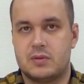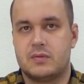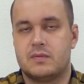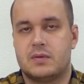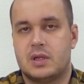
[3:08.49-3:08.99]

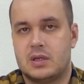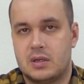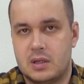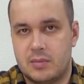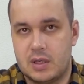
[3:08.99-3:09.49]
вы на
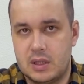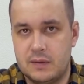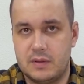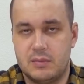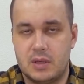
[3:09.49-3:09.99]
это не обратили
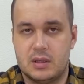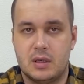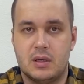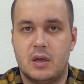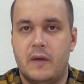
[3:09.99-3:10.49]
внимания
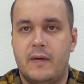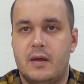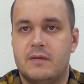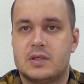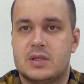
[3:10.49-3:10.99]
или
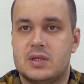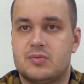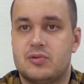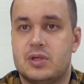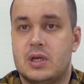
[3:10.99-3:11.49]
вас это не
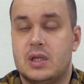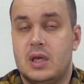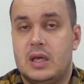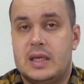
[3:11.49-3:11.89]
смущает.